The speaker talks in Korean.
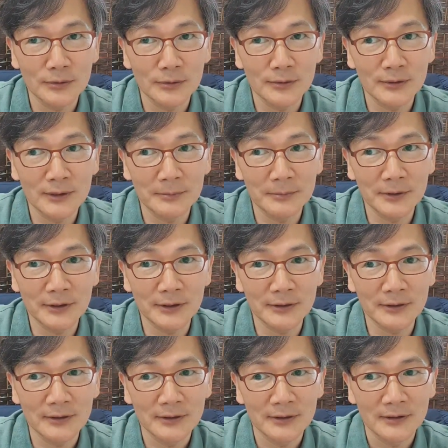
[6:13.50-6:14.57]
또
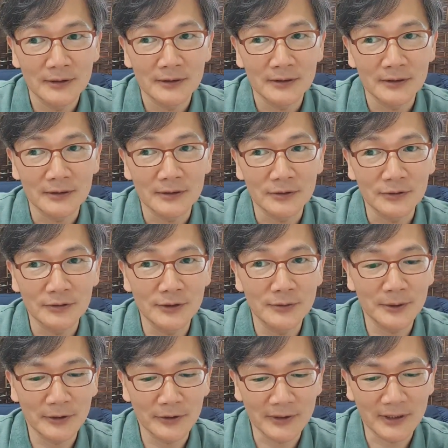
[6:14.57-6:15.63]
한번 어,
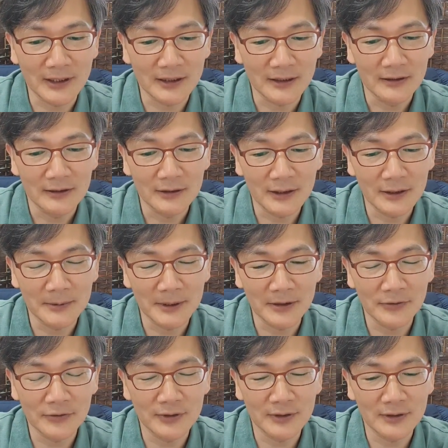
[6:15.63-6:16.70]
뒤집어졌다 이렇게
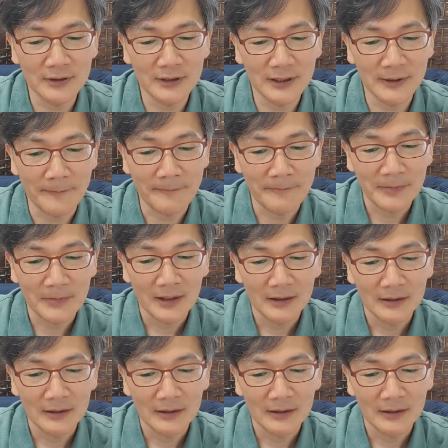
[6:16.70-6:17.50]
말할 수 있는데